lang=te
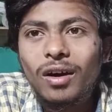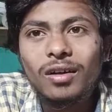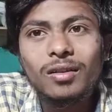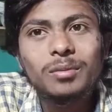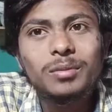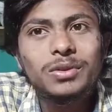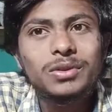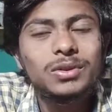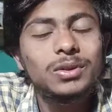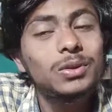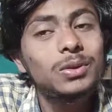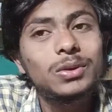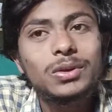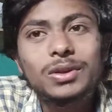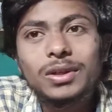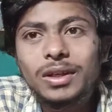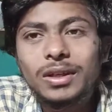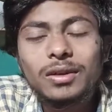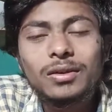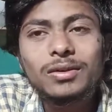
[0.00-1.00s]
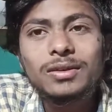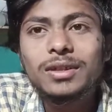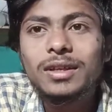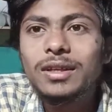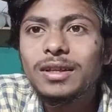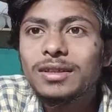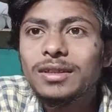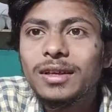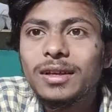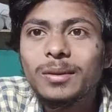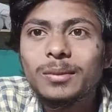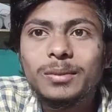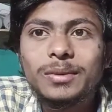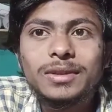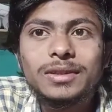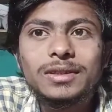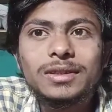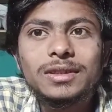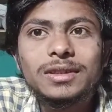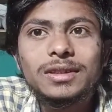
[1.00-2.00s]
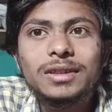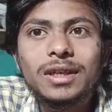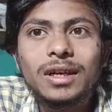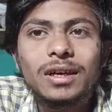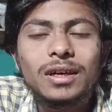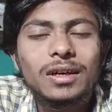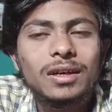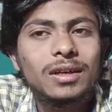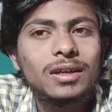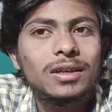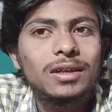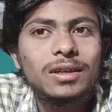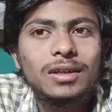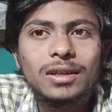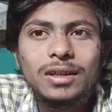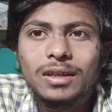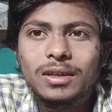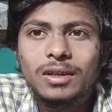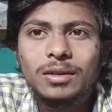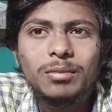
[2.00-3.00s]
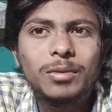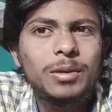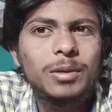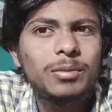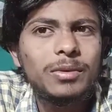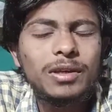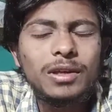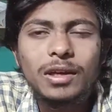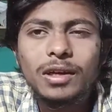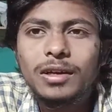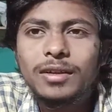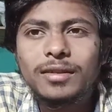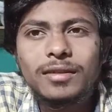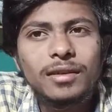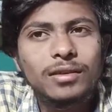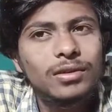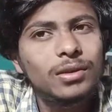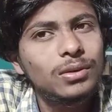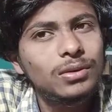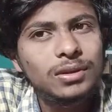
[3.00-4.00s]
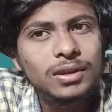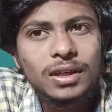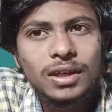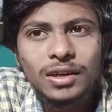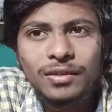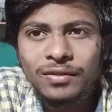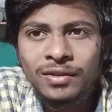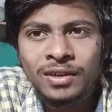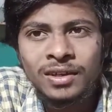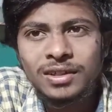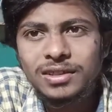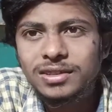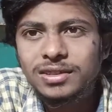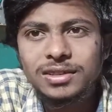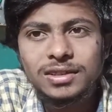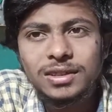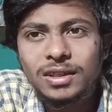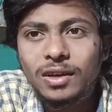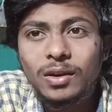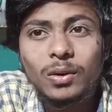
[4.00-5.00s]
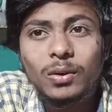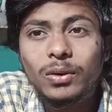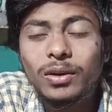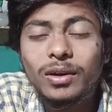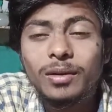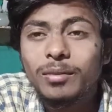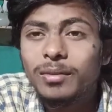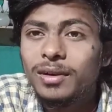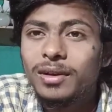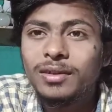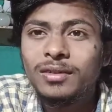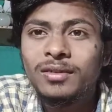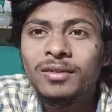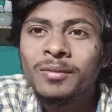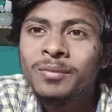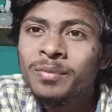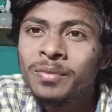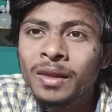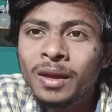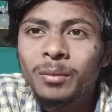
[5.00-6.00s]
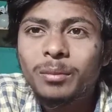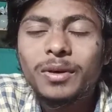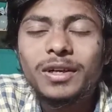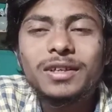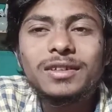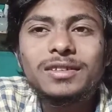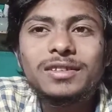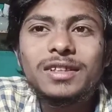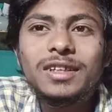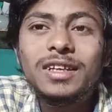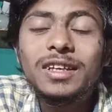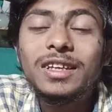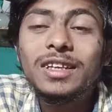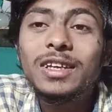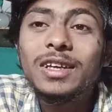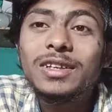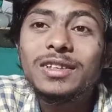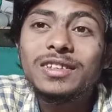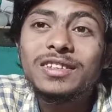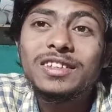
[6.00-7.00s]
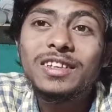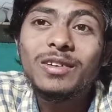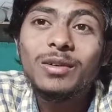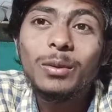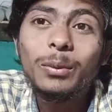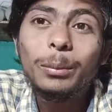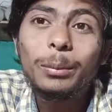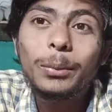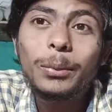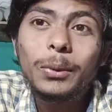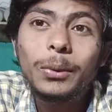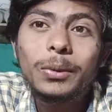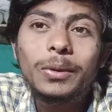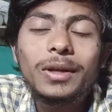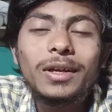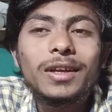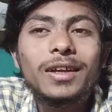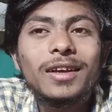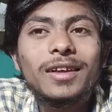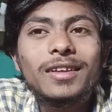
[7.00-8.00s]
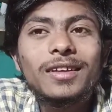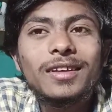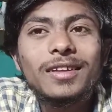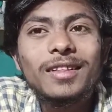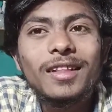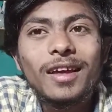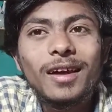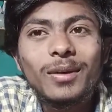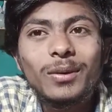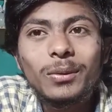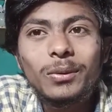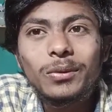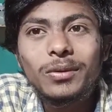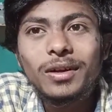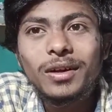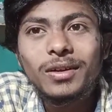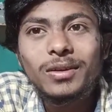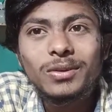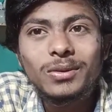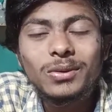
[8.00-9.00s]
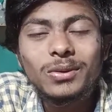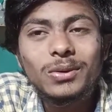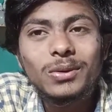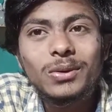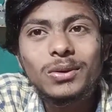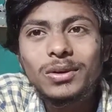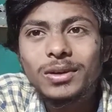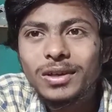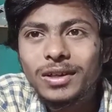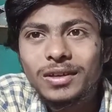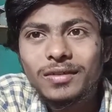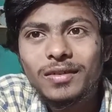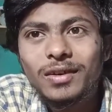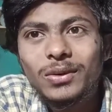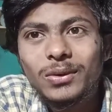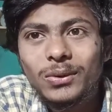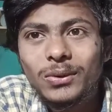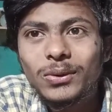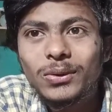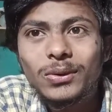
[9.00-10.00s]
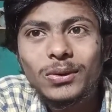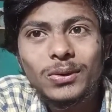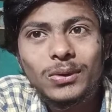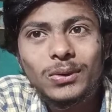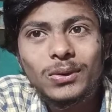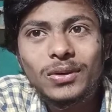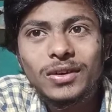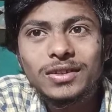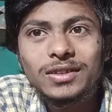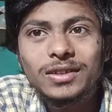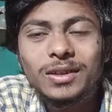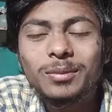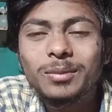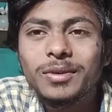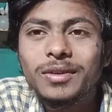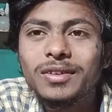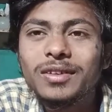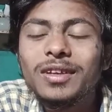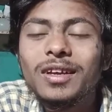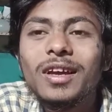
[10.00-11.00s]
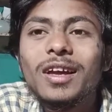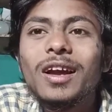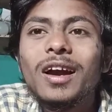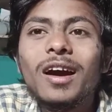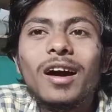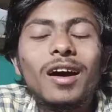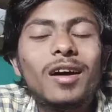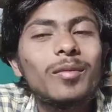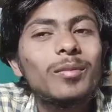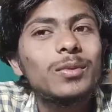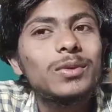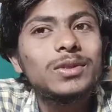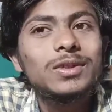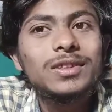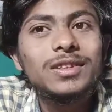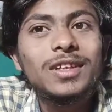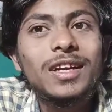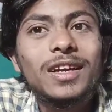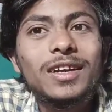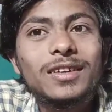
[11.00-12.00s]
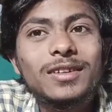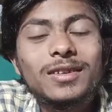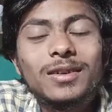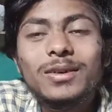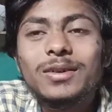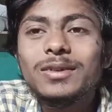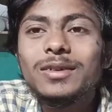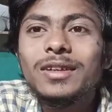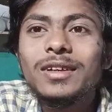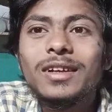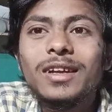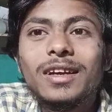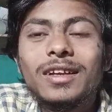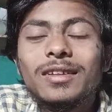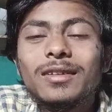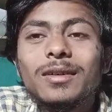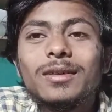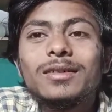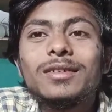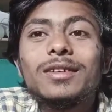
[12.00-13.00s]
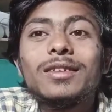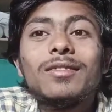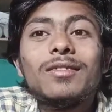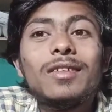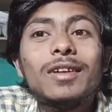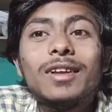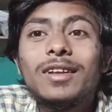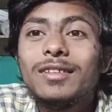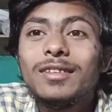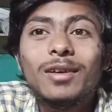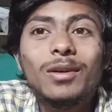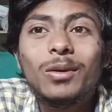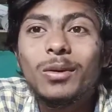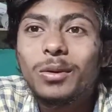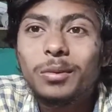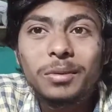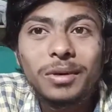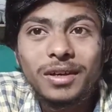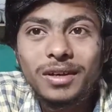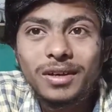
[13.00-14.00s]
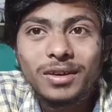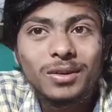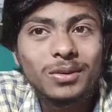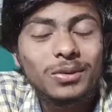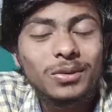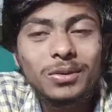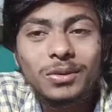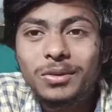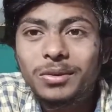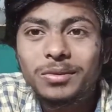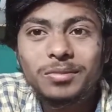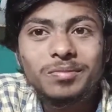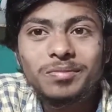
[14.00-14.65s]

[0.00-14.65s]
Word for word: ఆల్మోస్ట్ ట్వంటీ థౌజండ్ అయితే వెళ్ళిపోయింది అంటే మేబీ ఇక్కడ త్రీ థౌజండ్ డిఫరెంట్ వచ్చింది ఎక్కువ ఏం రాలేదు బట్ అసలు ఎక్స్ ప్రో నేను ఏదైతే అనుకున్నానో సో ట్వంటీ వన్ ట్వంటీ టూ అని చెప్పేసి ఆల్మోస్ట్ ఎయిట్ థౌజండ్ నైన్ థౌజండ్ వీళ్ళైతే ఎక్కువ పెట్టారు సో